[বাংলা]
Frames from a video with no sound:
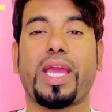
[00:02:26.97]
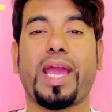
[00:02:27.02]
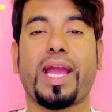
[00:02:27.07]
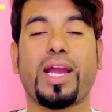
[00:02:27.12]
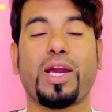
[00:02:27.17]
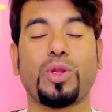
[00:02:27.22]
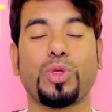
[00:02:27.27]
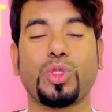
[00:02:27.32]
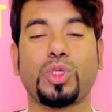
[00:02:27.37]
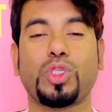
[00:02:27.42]

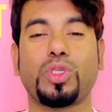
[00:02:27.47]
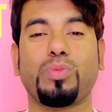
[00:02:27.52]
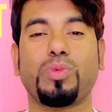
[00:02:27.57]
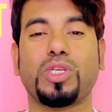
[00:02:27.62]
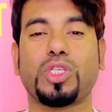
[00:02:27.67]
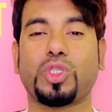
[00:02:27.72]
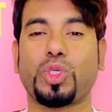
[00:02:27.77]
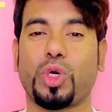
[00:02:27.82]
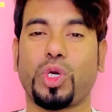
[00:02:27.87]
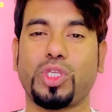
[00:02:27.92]
এগারো
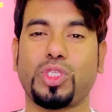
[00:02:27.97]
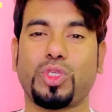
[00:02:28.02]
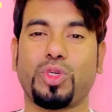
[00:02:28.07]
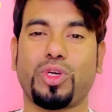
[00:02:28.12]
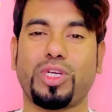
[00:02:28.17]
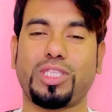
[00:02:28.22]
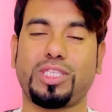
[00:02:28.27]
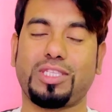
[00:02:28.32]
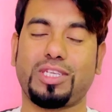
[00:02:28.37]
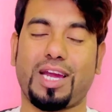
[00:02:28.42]
দশমিক ছয়
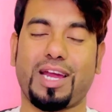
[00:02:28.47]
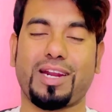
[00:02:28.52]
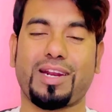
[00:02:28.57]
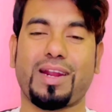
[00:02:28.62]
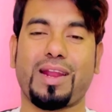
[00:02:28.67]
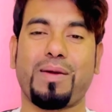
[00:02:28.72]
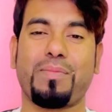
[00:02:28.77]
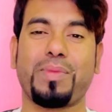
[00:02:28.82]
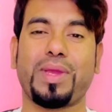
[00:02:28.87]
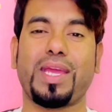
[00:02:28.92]
ছয় চার
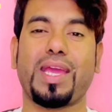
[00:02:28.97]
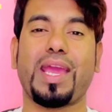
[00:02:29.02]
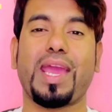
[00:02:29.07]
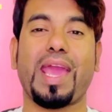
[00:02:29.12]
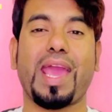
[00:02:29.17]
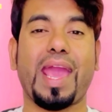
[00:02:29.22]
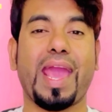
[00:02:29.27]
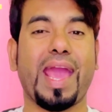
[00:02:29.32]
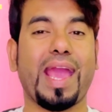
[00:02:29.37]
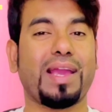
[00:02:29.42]
গ্রামে
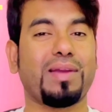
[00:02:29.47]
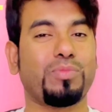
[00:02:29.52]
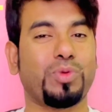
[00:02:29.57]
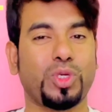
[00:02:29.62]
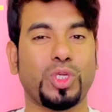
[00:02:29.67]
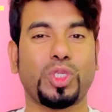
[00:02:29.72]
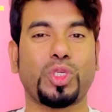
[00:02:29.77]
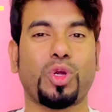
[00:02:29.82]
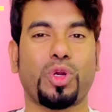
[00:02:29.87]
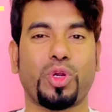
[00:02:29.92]
এক
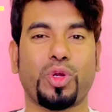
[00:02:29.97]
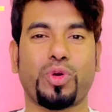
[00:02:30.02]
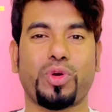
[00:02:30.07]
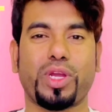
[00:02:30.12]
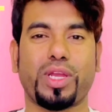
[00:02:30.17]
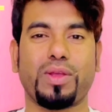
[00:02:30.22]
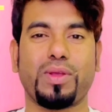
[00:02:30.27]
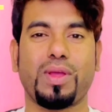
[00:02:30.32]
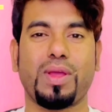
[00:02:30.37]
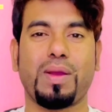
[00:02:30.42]
ভরি স্বর্ণ
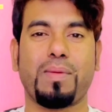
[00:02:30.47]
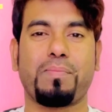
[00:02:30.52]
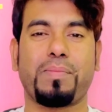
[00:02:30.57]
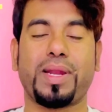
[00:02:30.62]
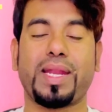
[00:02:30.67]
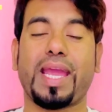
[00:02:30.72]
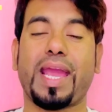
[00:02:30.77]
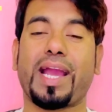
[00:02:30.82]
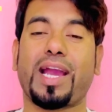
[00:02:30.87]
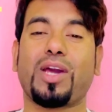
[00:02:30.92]
হয়
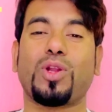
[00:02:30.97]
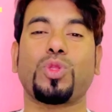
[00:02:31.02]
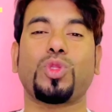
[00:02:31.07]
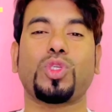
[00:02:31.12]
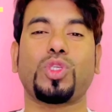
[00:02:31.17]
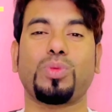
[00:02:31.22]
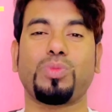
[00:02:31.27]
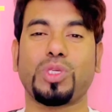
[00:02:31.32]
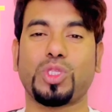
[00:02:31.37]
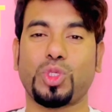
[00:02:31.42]
মানে এগারো
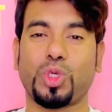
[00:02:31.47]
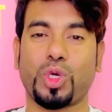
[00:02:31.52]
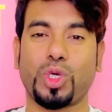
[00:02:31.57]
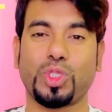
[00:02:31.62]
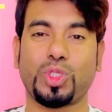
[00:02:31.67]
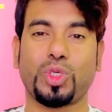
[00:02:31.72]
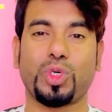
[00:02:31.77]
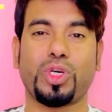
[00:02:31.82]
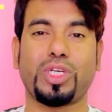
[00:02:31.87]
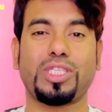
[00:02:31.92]
দশমিক ছয়
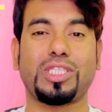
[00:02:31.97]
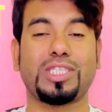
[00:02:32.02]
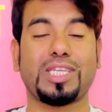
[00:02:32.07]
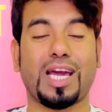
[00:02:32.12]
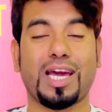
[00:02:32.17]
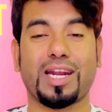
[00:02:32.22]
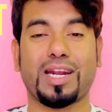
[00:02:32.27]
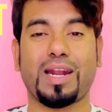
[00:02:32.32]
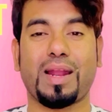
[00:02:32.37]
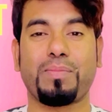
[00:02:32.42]
ছয়
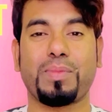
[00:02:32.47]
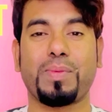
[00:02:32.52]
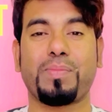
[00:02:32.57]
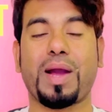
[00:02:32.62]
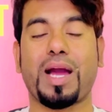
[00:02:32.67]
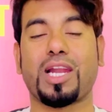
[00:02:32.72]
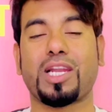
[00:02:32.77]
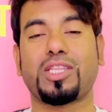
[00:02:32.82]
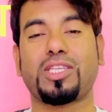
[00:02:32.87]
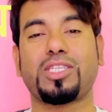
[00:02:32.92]
চার গ্রামে
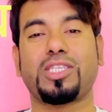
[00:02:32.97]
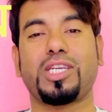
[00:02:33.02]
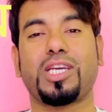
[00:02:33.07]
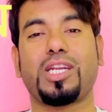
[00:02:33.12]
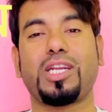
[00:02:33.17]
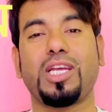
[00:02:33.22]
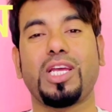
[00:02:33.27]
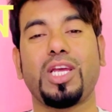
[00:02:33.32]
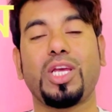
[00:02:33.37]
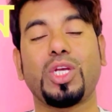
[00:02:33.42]
বাংলাদেশের
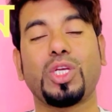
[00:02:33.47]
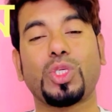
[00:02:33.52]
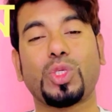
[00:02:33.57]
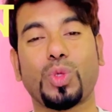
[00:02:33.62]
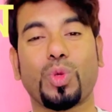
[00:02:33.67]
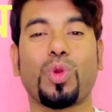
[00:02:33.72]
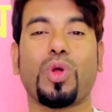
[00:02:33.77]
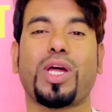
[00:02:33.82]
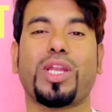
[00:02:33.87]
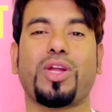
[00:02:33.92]

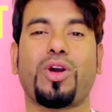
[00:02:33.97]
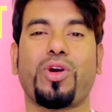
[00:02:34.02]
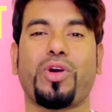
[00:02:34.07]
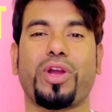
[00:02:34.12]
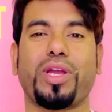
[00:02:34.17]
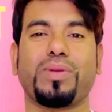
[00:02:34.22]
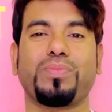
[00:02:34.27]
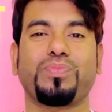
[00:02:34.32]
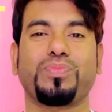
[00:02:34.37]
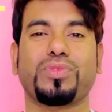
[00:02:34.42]
ষোলো আনা
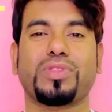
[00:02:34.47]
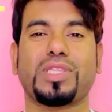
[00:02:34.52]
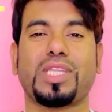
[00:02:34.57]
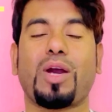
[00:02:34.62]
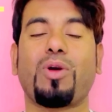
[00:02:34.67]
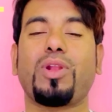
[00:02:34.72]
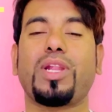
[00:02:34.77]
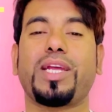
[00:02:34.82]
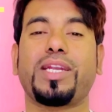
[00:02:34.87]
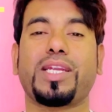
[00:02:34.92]
হয়
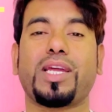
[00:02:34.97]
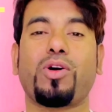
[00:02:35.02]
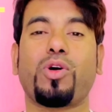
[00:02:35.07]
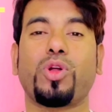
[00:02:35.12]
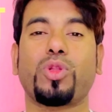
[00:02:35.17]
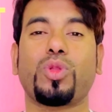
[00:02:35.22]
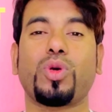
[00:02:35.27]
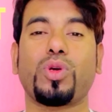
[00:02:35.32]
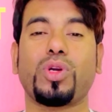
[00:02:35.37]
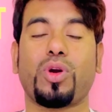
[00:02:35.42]
তাহলে এটা
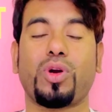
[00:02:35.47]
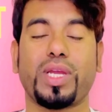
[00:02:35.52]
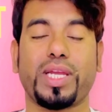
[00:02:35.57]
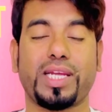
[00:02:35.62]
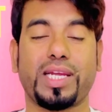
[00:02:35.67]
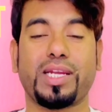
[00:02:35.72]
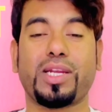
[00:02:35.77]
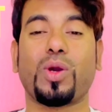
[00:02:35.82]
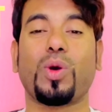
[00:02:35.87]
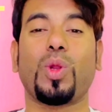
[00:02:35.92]
হয়তো
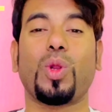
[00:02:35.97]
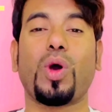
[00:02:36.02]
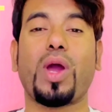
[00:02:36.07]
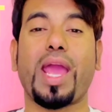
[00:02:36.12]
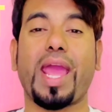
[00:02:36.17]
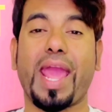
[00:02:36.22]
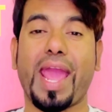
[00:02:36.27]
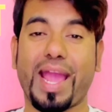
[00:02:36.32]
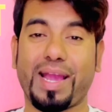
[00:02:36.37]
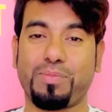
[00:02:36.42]
এটা হলো
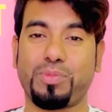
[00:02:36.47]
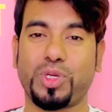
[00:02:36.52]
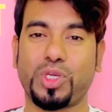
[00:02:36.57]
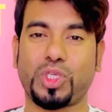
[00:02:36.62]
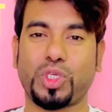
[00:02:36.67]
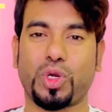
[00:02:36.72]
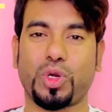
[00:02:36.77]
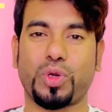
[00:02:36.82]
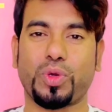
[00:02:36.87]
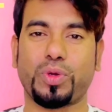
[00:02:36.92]
এক বরি
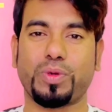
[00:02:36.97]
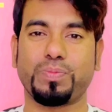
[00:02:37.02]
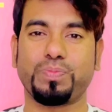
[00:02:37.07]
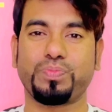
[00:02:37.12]
স্বর্ণ